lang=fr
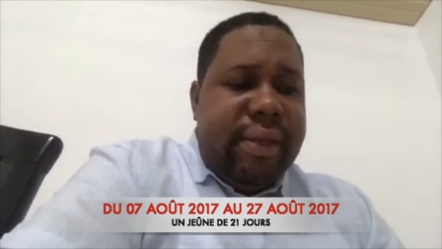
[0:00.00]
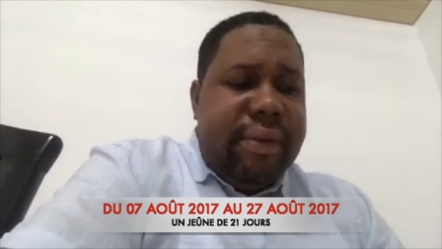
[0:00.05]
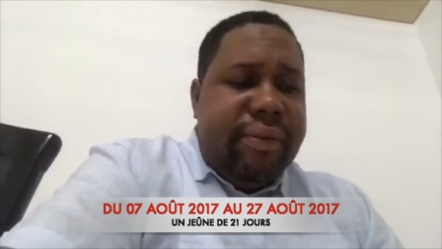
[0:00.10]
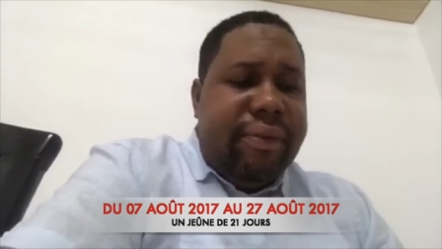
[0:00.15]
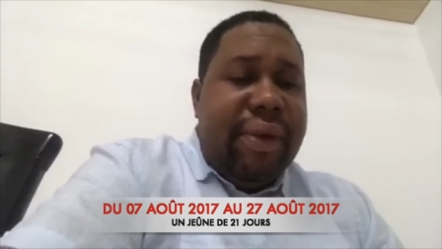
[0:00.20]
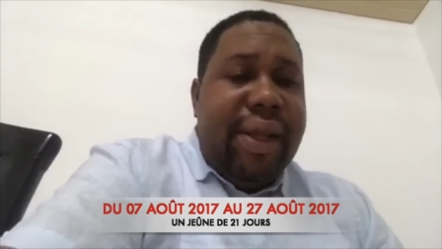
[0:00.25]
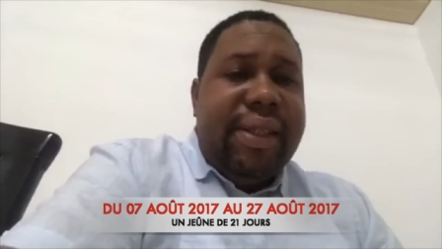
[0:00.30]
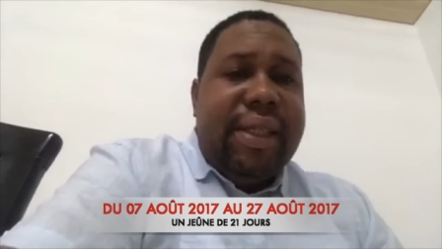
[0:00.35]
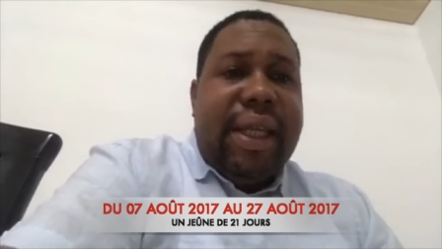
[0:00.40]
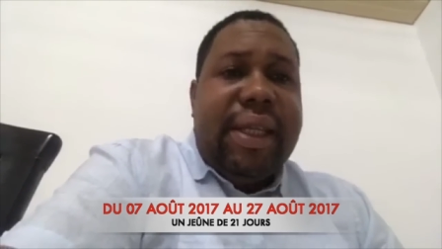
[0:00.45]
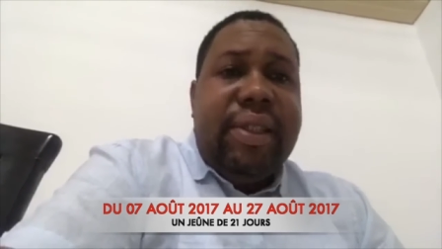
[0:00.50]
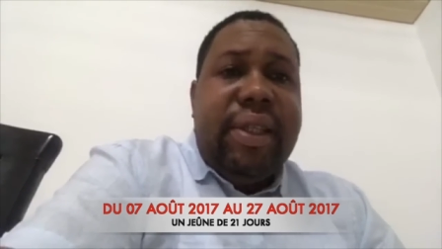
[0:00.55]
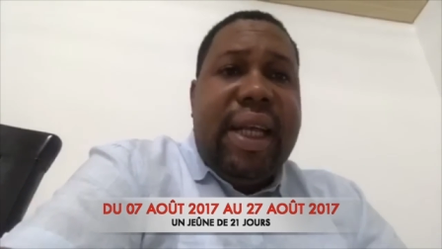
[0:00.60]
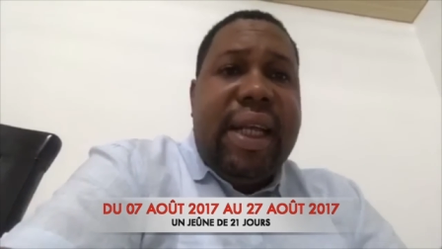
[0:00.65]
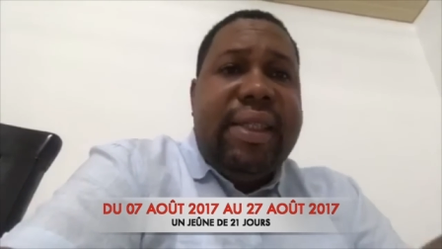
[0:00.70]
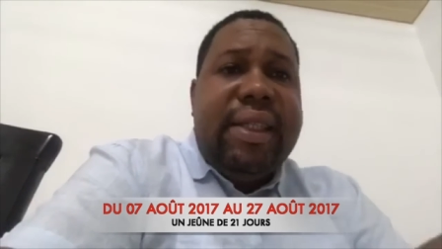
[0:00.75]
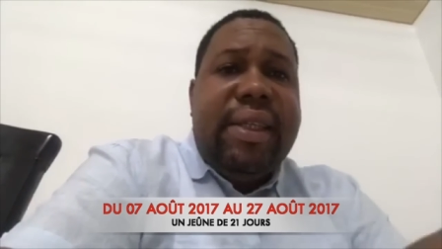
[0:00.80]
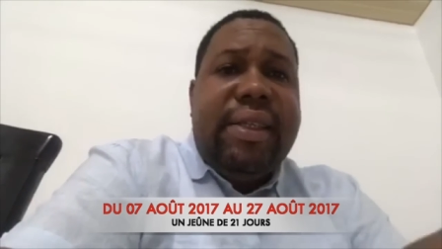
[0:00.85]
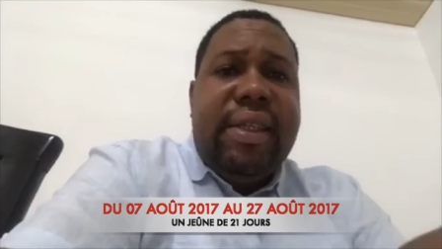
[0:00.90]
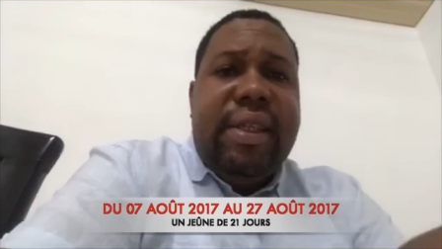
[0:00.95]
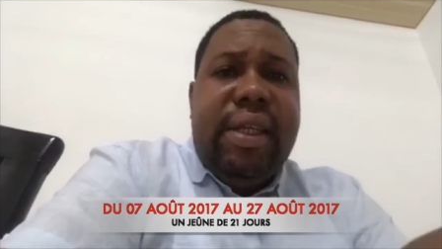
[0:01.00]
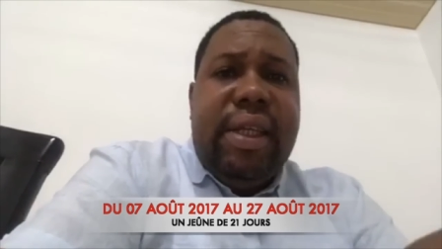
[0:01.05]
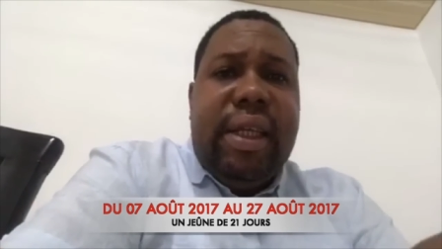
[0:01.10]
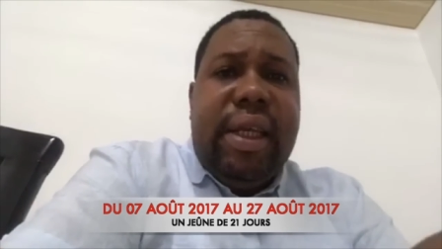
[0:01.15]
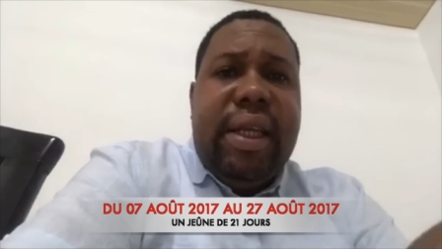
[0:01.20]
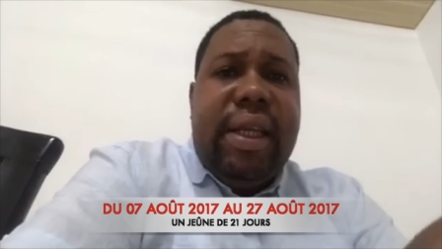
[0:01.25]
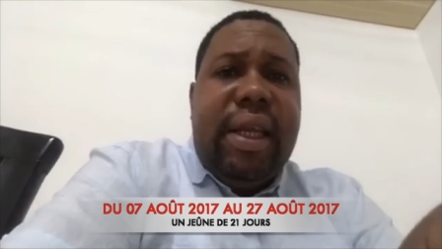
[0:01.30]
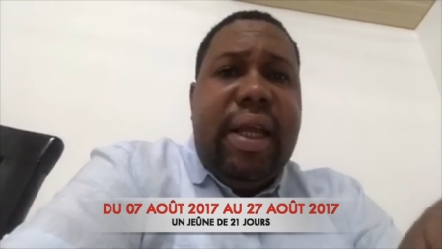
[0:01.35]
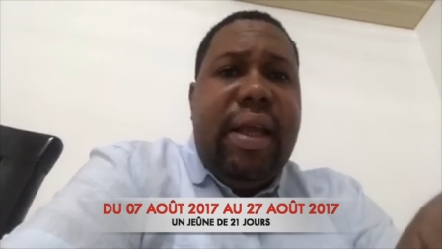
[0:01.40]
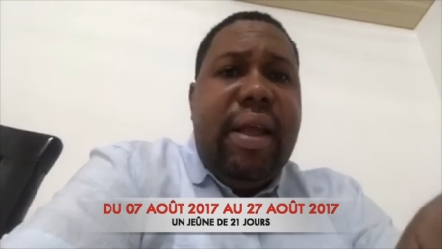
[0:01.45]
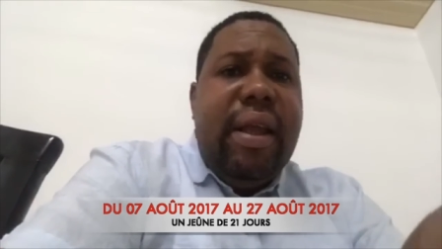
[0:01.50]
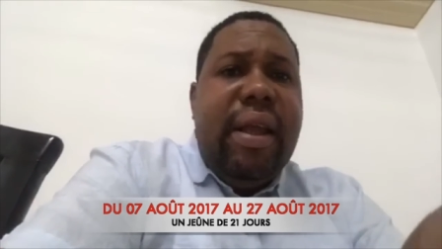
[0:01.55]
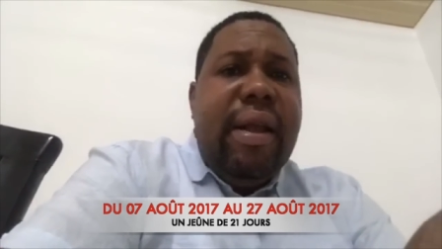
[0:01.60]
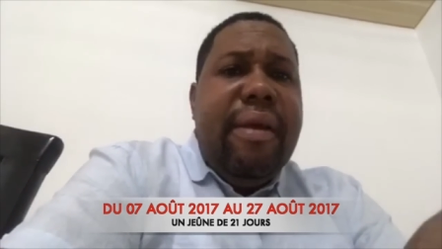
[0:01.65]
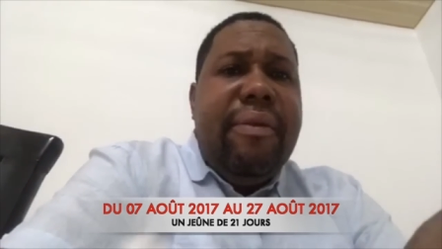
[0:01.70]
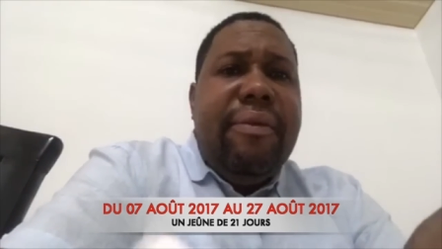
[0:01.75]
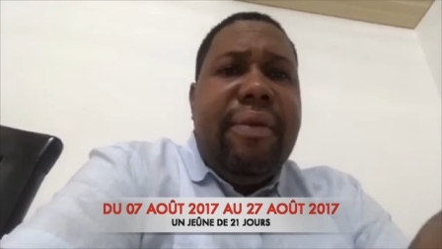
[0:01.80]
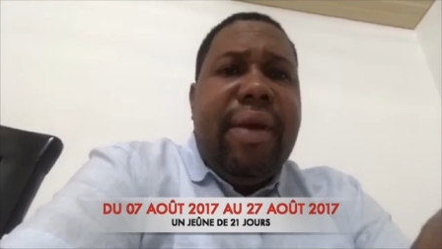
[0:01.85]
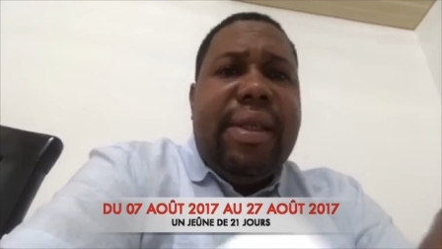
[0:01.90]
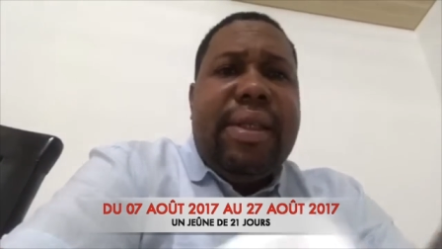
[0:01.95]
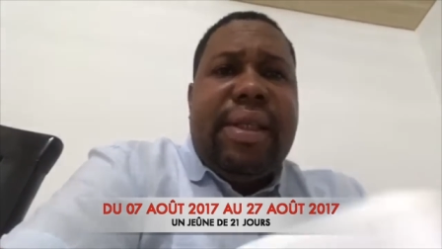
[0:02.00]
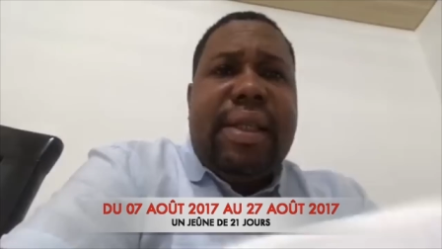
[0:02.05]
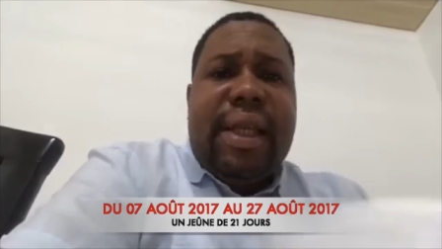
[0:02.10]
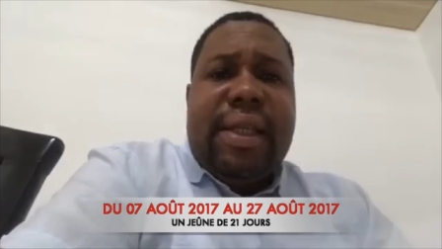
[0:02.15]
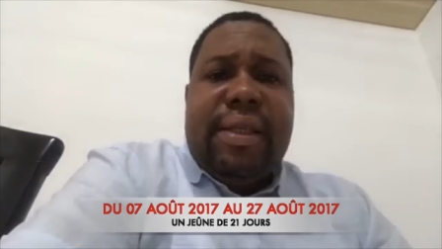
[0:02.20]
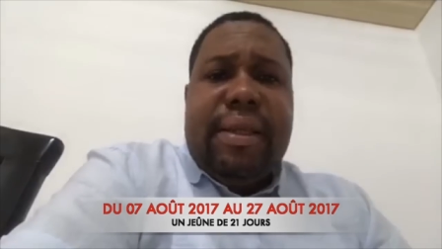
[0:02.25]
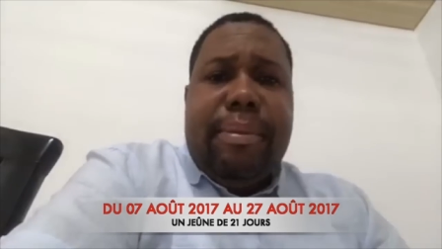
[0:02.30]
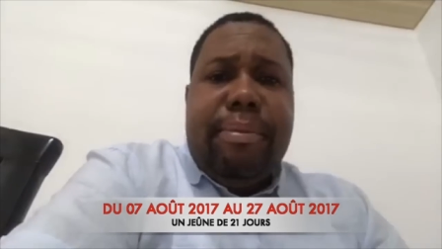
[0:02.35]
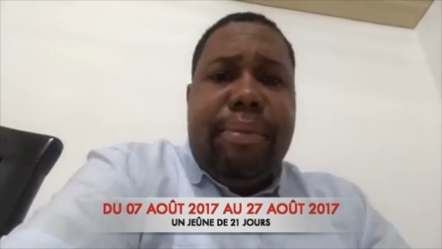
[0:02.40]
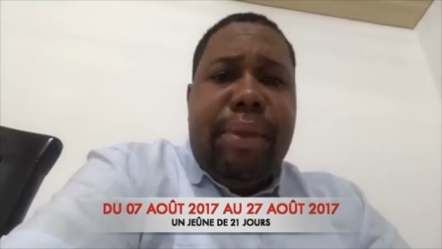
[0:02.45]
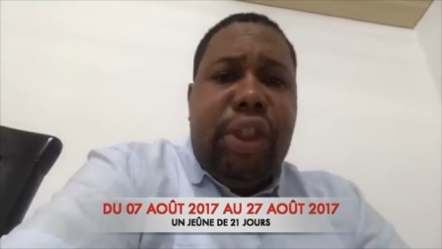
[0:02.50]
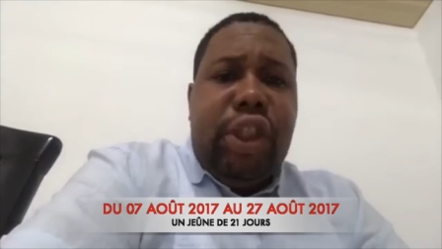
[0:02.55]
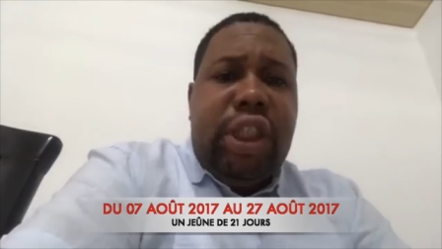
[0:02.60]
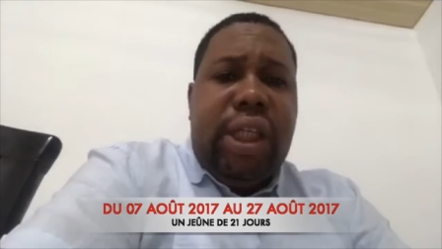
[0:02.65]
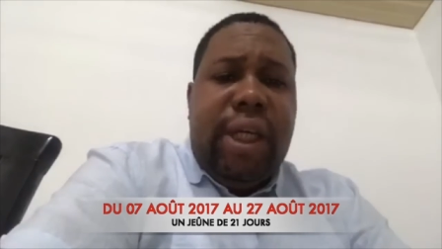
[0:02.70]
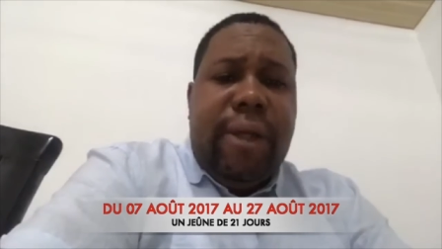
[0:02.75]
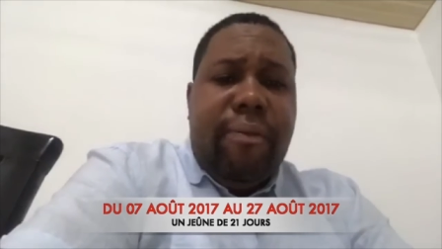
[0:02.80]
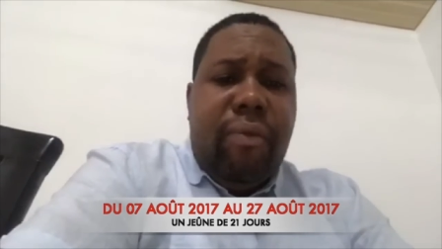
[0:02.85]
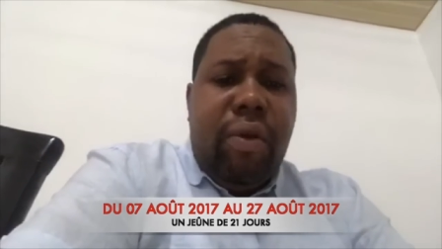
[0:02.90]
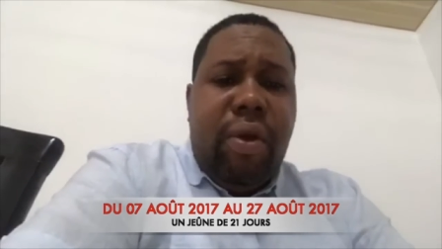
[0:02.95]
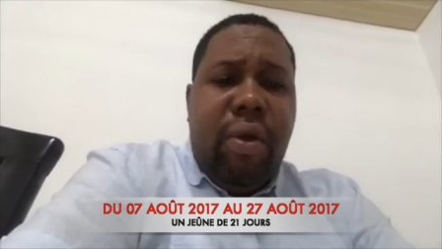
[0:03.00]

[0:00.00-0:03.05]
face à ses iniquités, face à ses péchés.